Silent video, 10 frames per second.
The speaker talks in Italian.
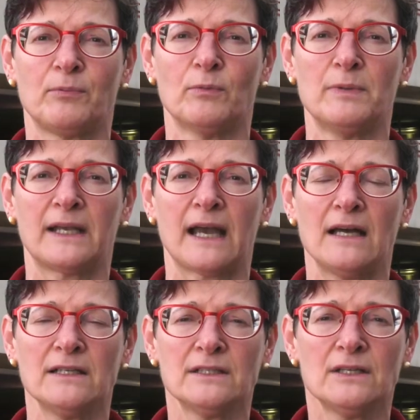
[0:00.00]

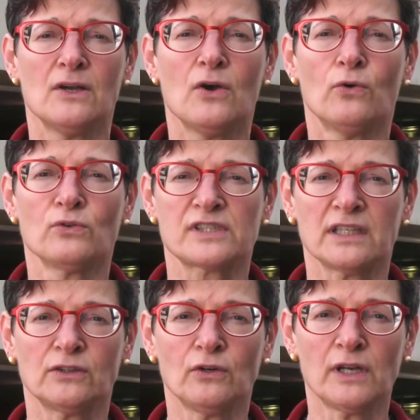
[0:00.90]
pubblica un
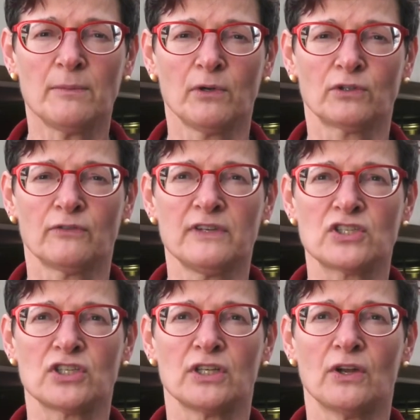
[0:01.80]
settore molto
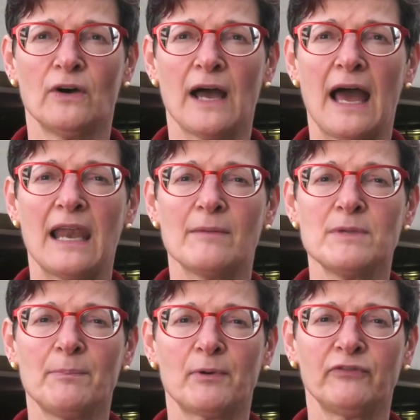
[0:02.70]
vicino alla
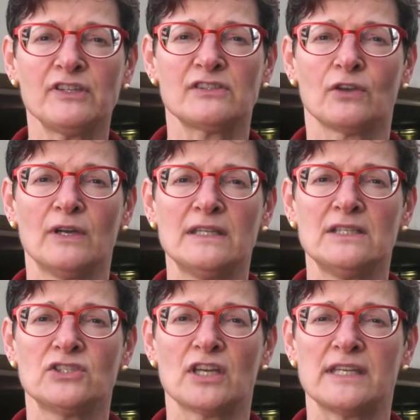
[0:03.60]
mia professione di
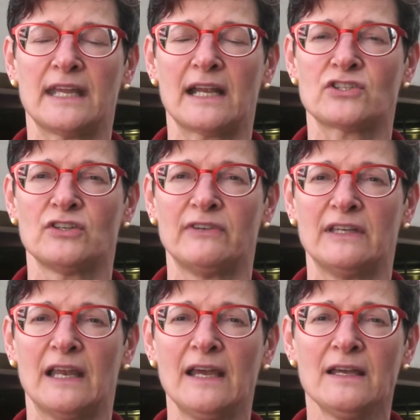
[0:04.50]
ingegnera
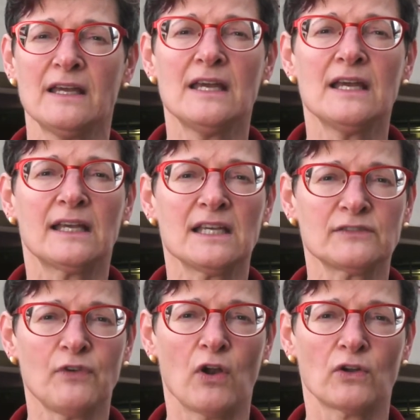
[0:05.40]
civile che
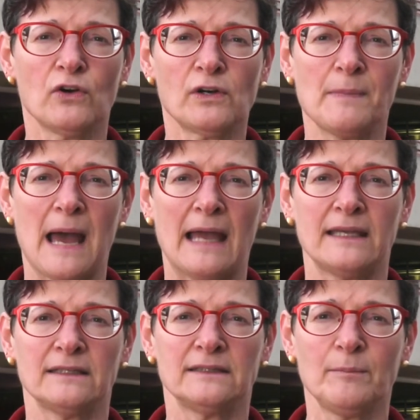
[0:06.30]
svolgo
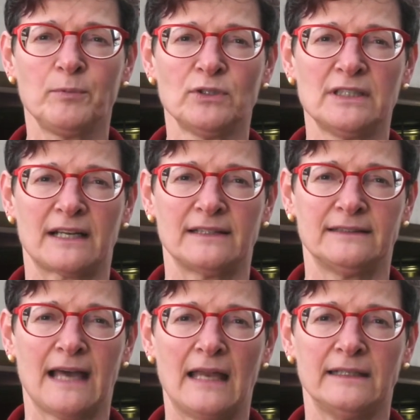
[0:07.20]
ormai da più di
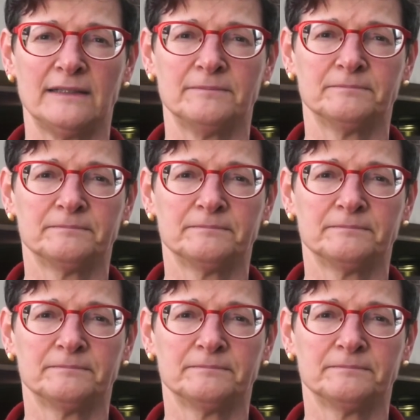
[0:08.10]
30 anni.